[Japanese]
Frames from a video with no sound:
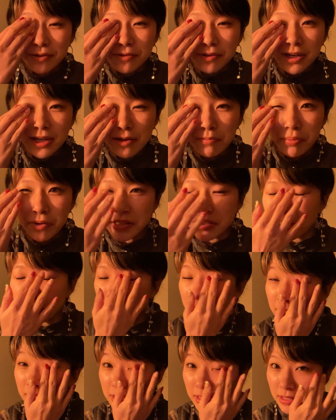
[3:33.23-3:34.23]
こら辺パンダ
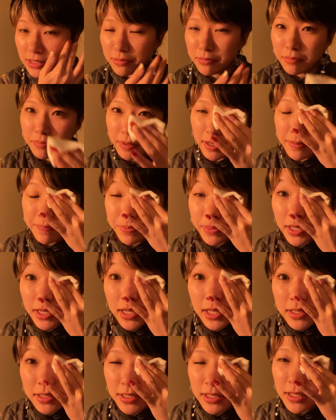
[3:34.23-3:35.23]
になったまま
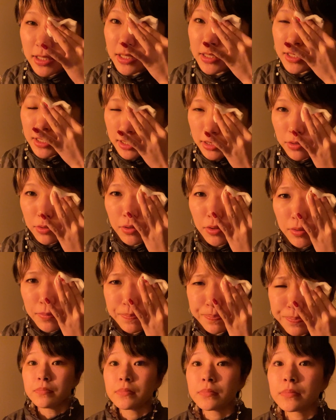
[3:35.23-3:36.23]
寝てたんだけど、
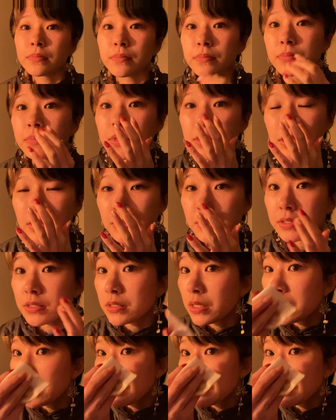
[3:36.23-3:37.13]
ちゃんとしな